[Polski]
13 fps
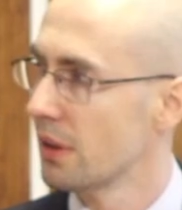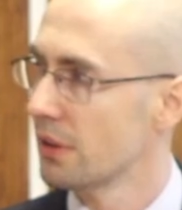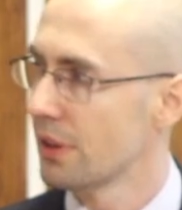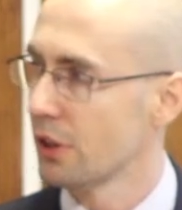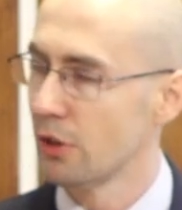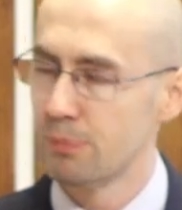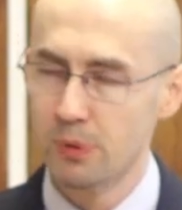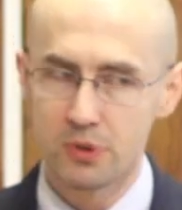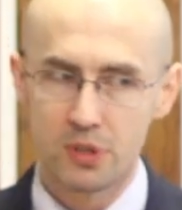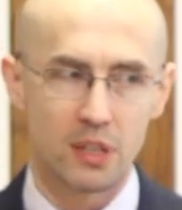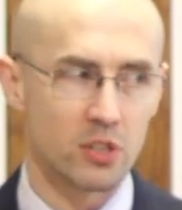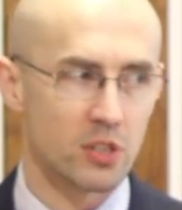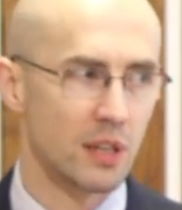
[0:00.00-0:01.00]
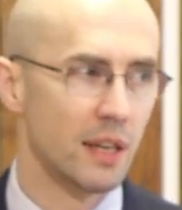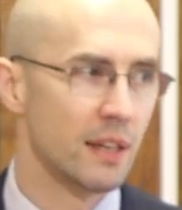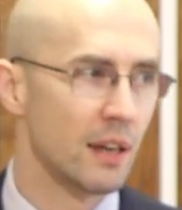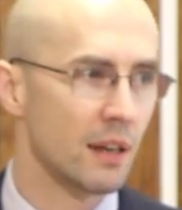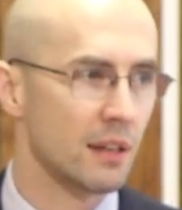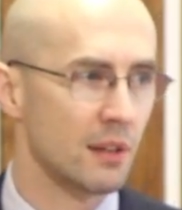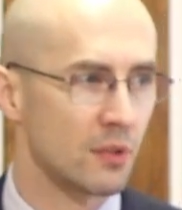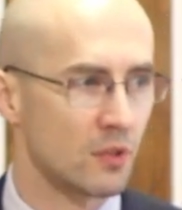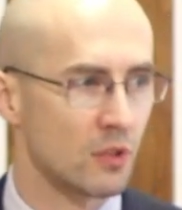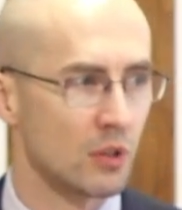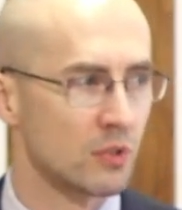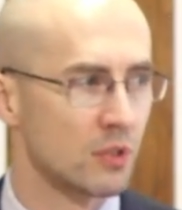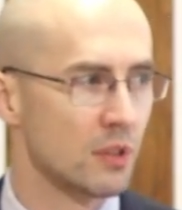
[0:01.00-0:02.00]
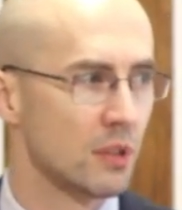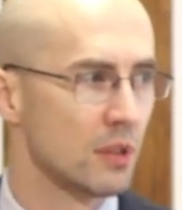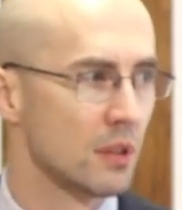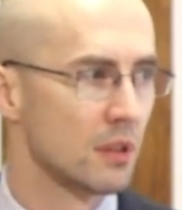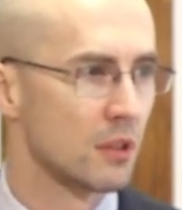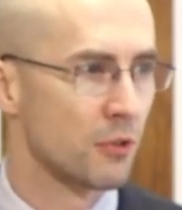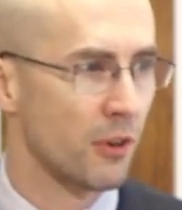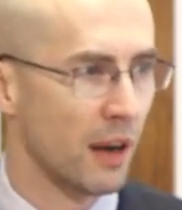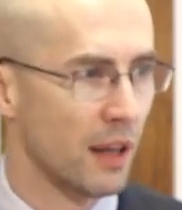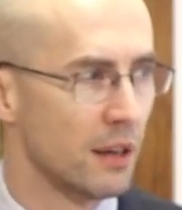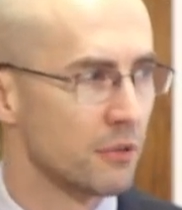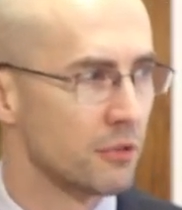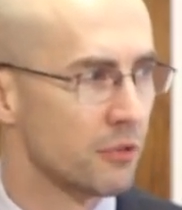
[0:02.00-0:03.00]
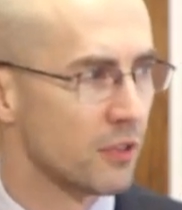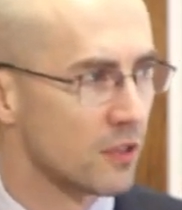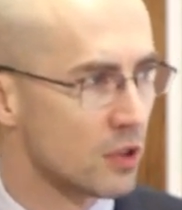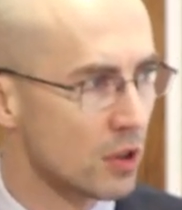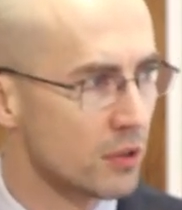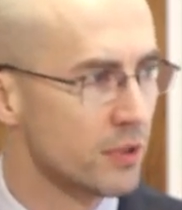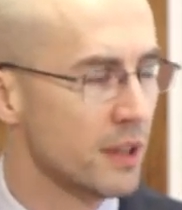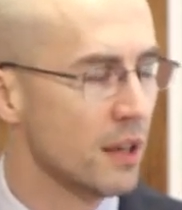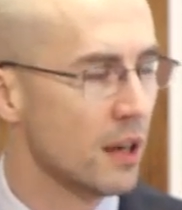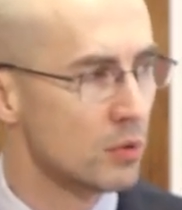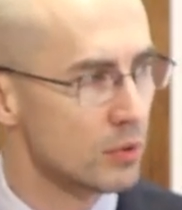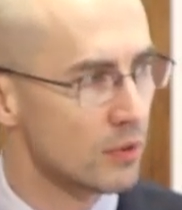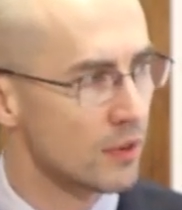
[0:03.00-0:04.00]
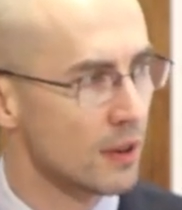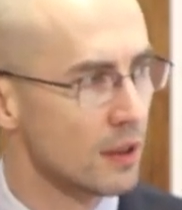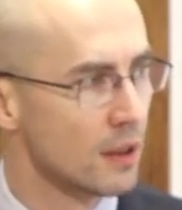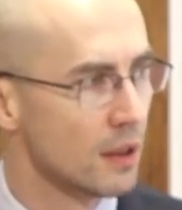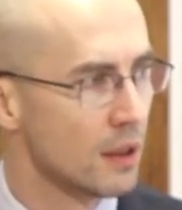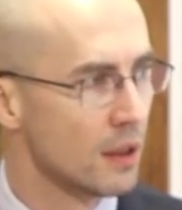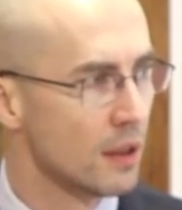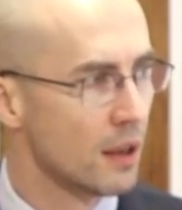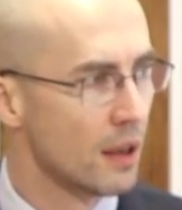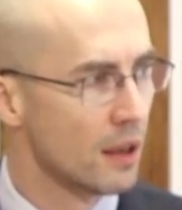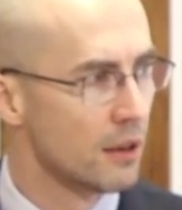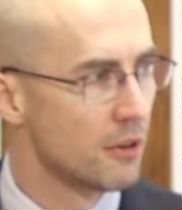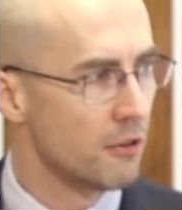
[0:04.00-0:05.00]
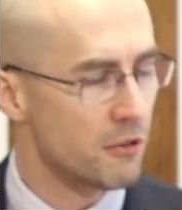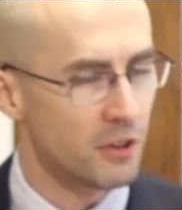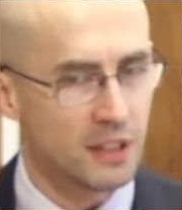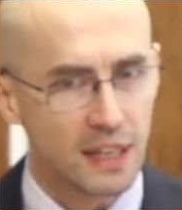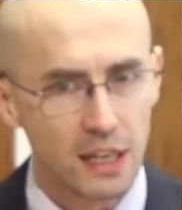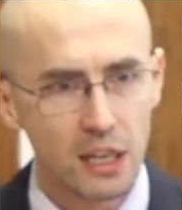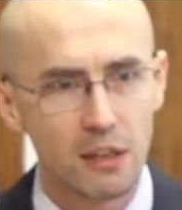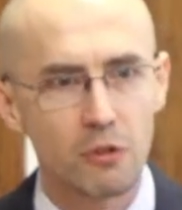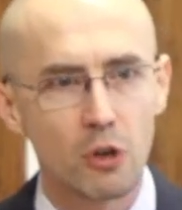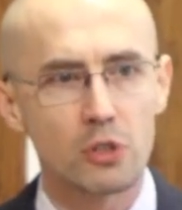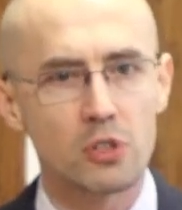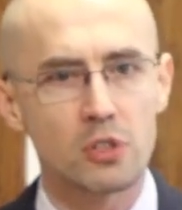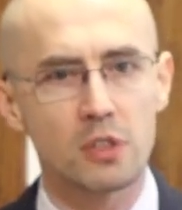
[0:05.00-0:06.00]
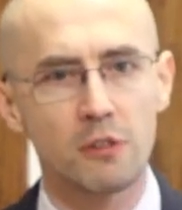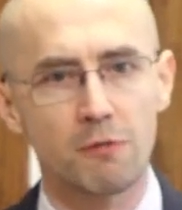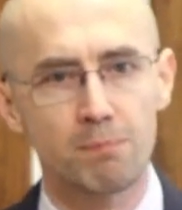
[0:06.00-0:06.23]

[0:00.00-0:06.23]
tego podkreślenia istoty trwania w zdrowej nauce, w wnikliwości, w